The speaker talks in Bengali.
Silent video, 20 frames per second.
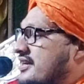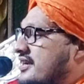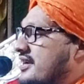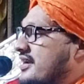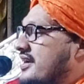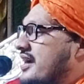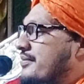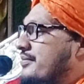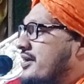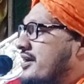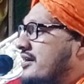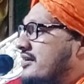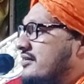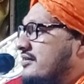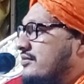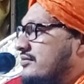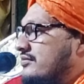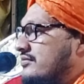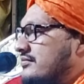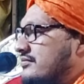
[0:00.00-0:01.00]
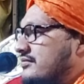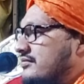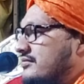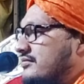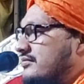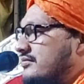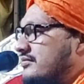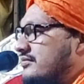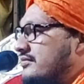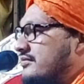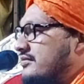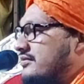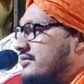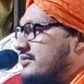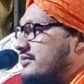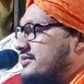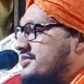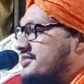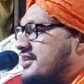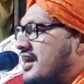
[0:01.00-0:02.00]
যে আমার
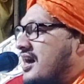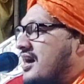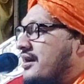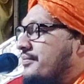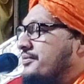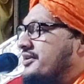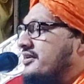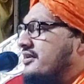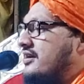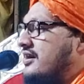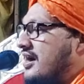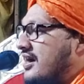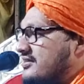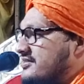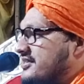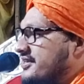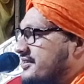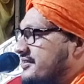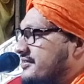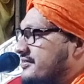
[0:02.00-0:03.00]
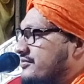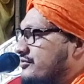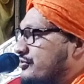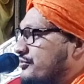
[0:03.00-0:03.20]
সাহাবির খাজিন